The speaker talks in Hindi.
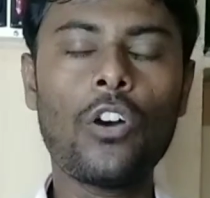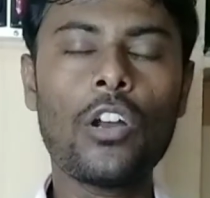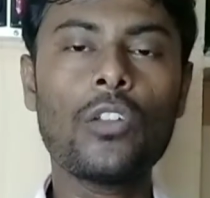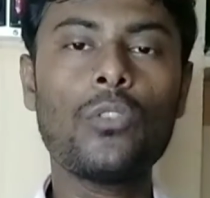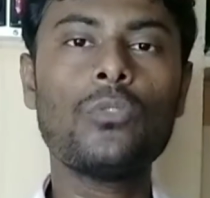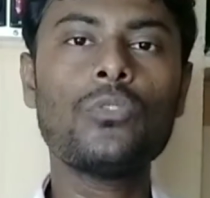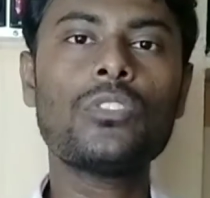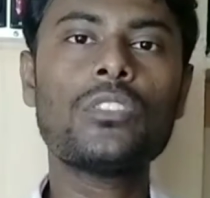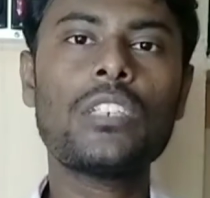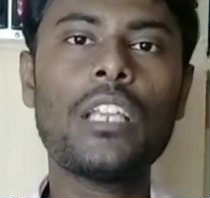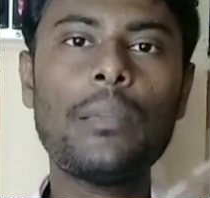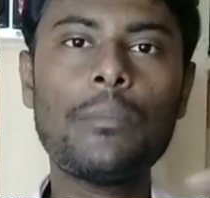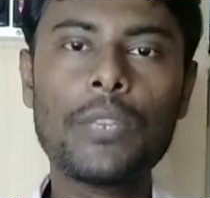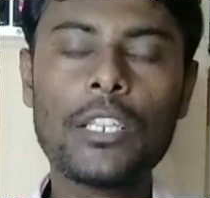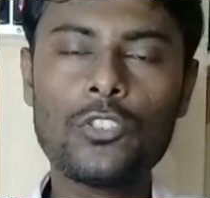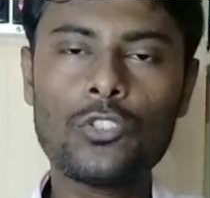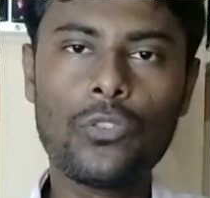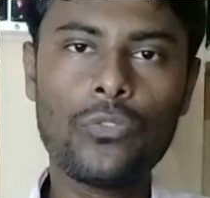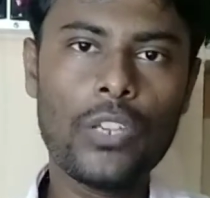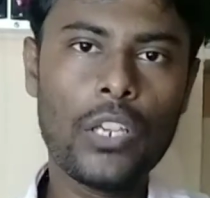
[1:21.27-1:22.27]
और उस
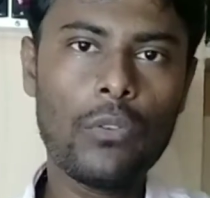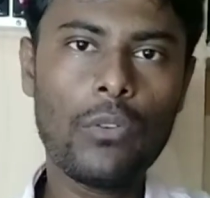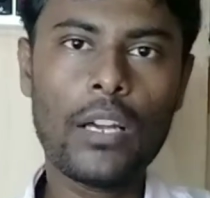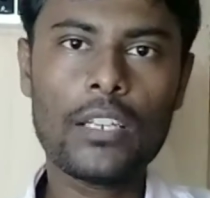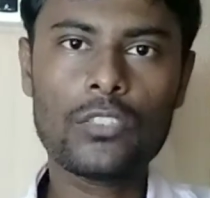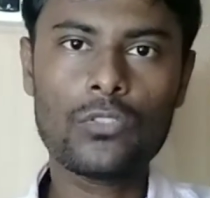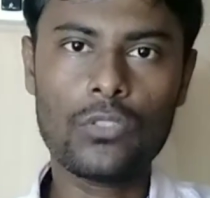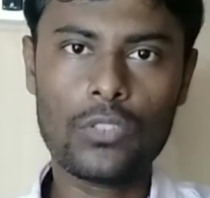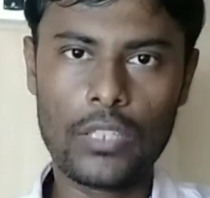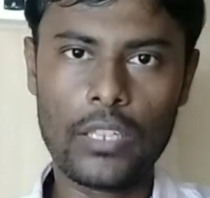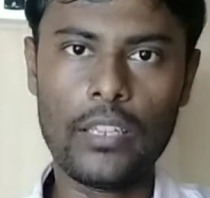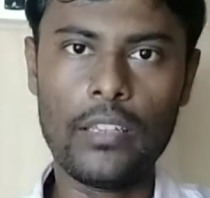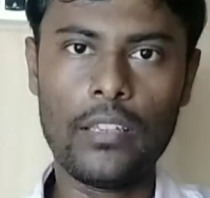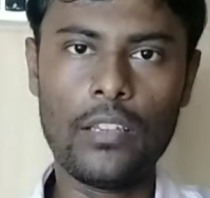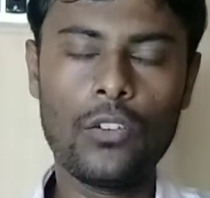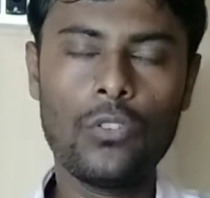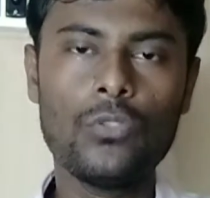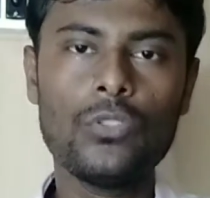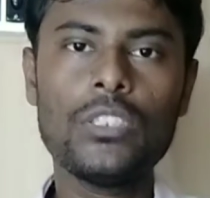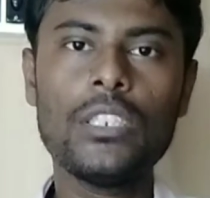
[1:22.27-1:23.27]
टाइम का जो व्यूअर्स होते
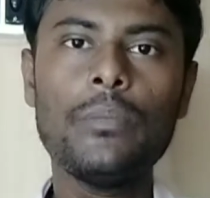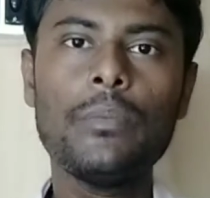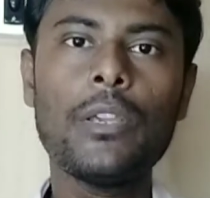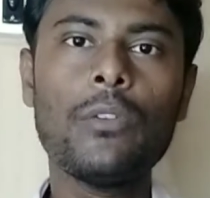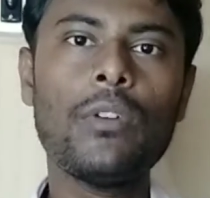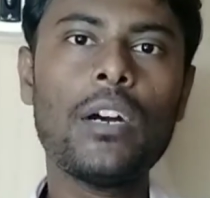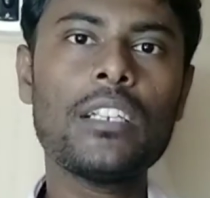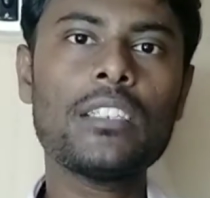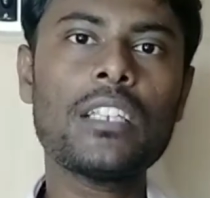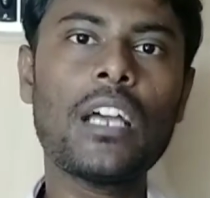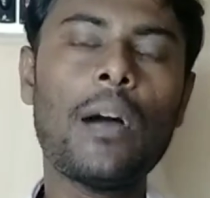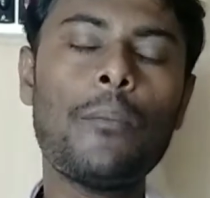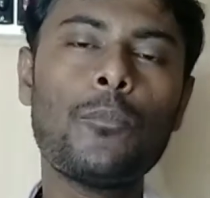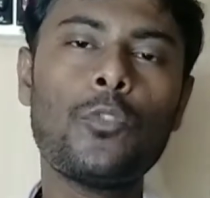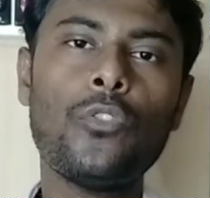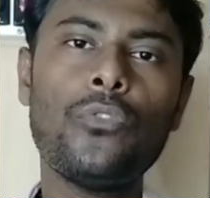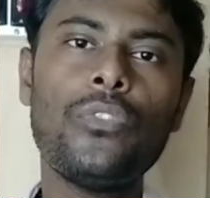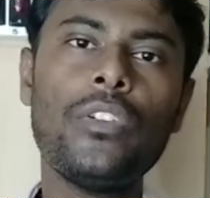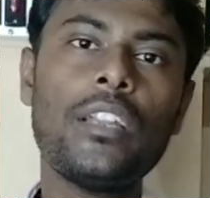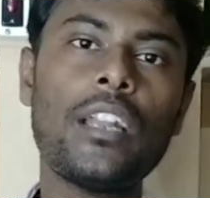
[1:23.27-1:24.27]
हैं उसी व्यूअर्स
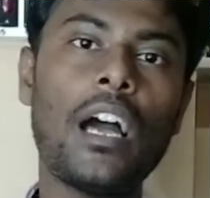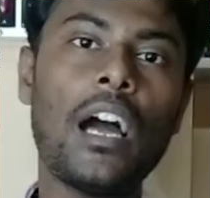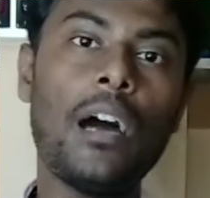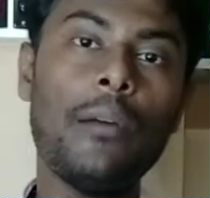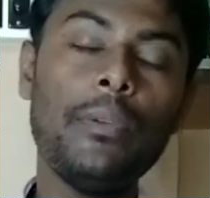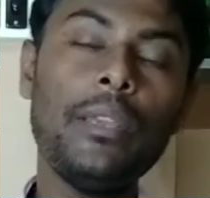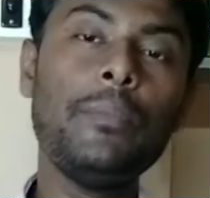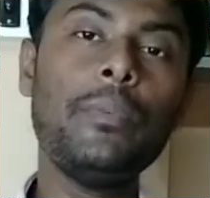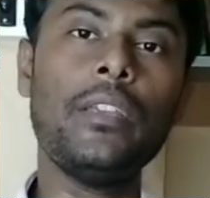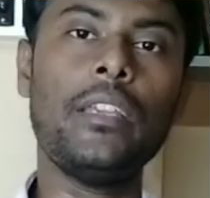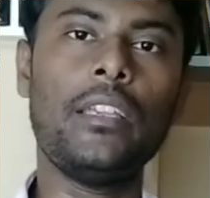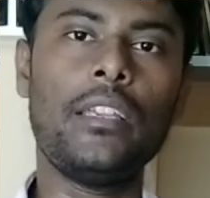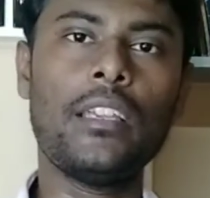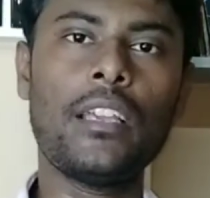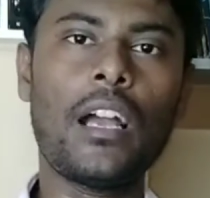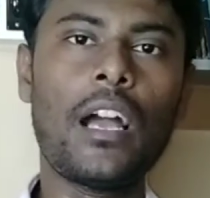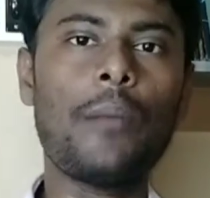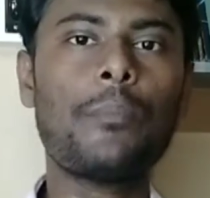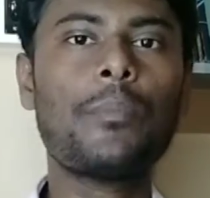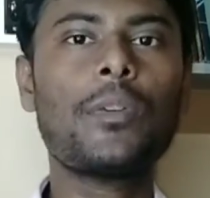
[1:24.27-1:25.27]
आपको फिर अभी भी
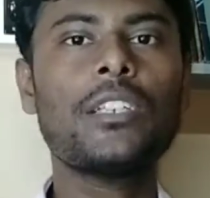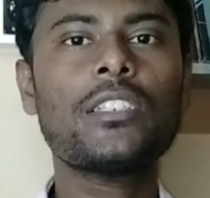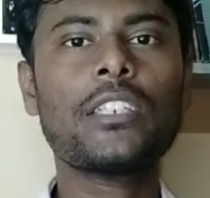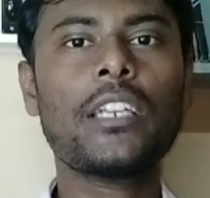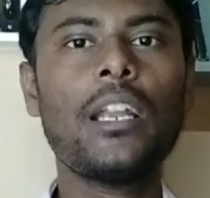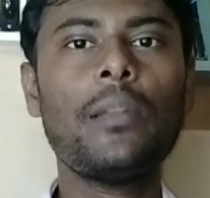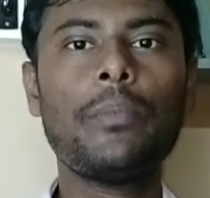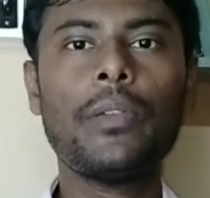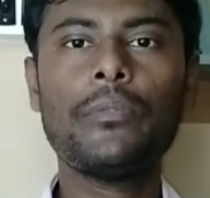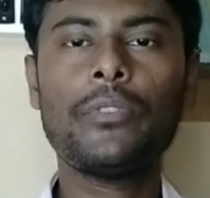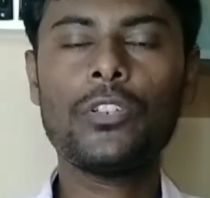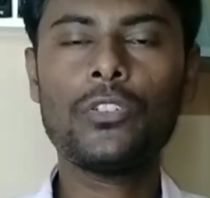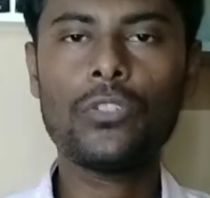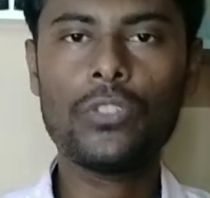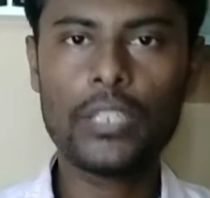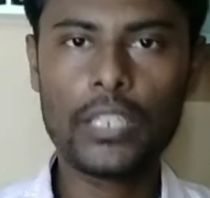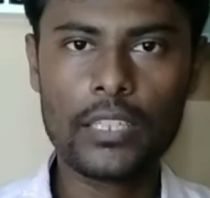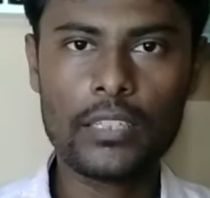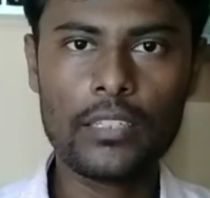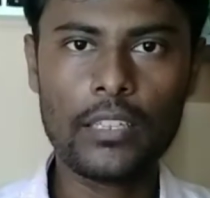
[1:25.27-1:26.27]
आपका चैनल पे
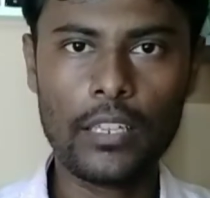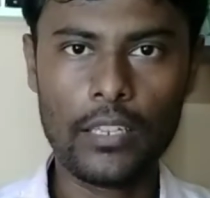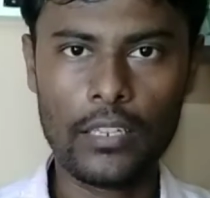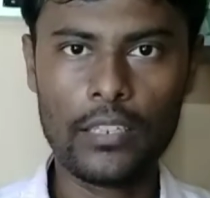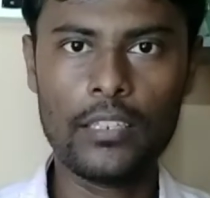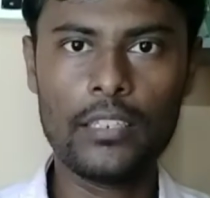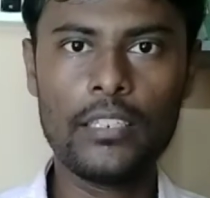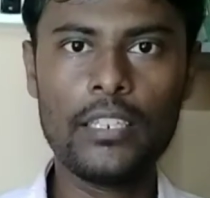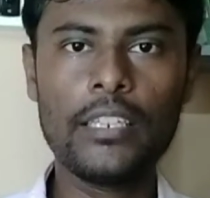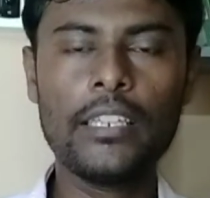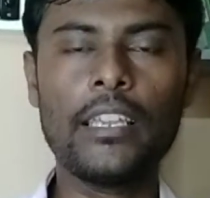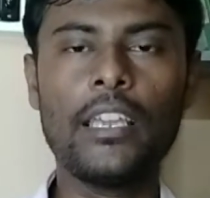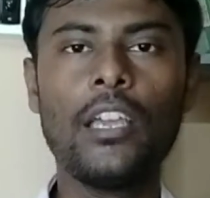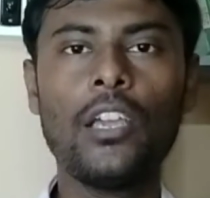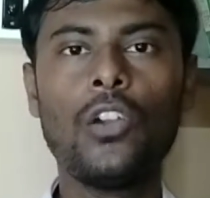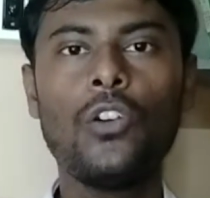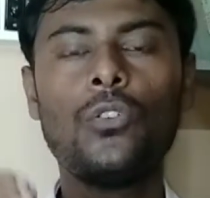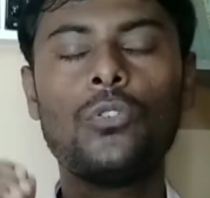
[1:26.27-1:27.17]
वीडियो देखते हैं ठीक है